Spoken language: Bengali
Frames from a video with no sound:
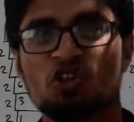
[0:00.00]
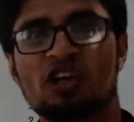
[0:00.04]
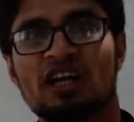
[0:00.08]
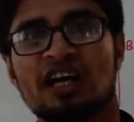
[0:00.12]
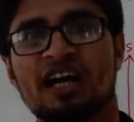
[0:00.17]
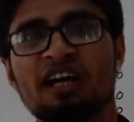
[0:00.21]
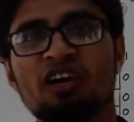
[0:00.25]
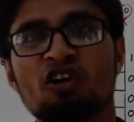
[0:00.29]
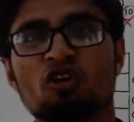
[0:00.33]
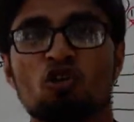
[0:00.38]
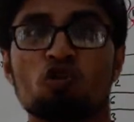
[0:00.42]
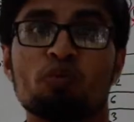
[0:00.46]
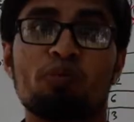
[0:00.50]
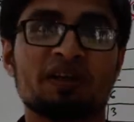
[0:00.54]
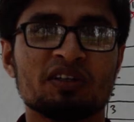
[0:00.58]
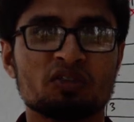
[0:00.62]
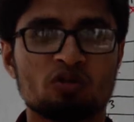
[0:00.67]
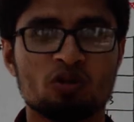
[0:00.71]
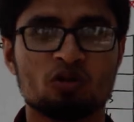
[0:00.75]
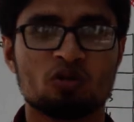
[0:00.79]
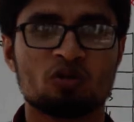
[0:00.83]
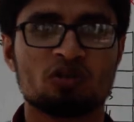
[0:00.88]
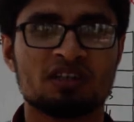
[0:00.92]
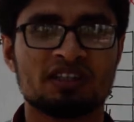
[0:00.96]
সংখ্যায়
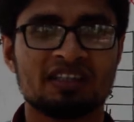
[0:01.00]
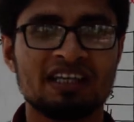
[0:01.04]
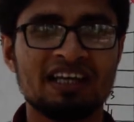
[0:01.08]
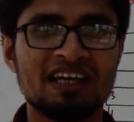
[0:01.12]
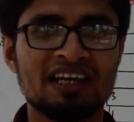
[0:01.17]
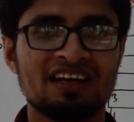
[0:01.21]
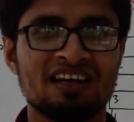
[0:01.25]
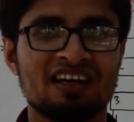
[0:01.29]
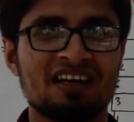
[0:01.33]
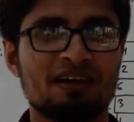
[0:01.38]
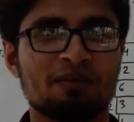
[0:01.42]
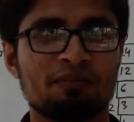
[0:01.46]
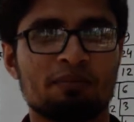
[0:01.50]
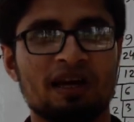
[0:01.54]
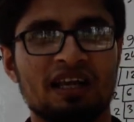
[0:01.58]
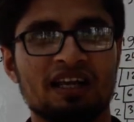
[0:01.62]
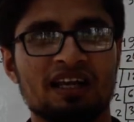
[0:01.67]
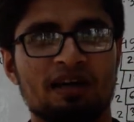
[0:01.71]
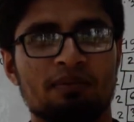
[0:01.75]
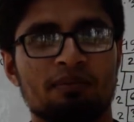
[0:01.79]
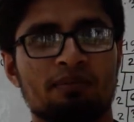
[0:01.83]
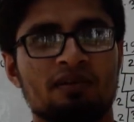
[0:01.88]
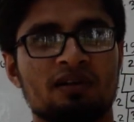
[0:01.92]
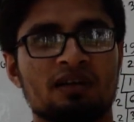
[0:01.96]
রূপান্তর করতে
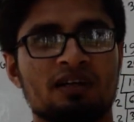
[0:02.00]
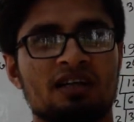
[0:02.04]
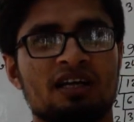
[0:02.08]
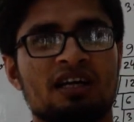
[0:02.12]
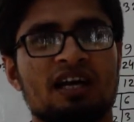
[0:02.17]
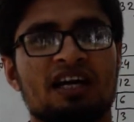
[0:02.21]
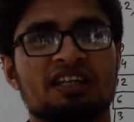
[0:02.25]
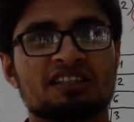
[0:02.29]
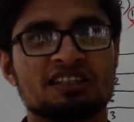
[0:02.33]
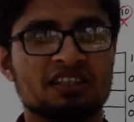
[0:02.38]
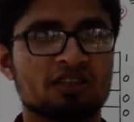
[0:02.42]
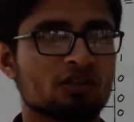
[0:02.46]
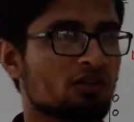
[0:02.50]
পারলাম আশা